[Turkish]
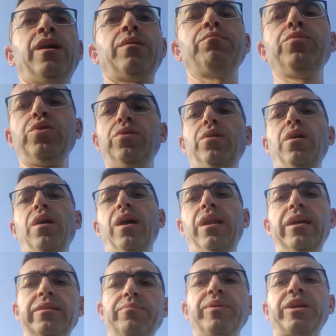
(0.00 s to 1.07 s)
bunu
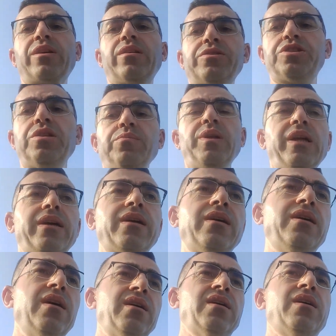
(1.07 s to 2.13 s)
halletmek. Şimdilik
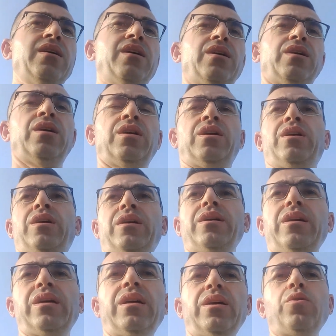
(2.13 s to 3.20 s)

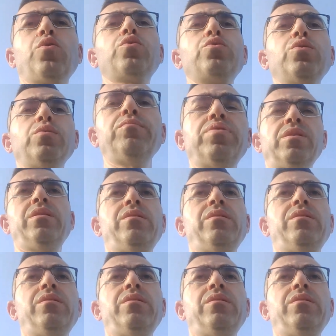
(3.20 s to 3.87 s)
e, okuduğum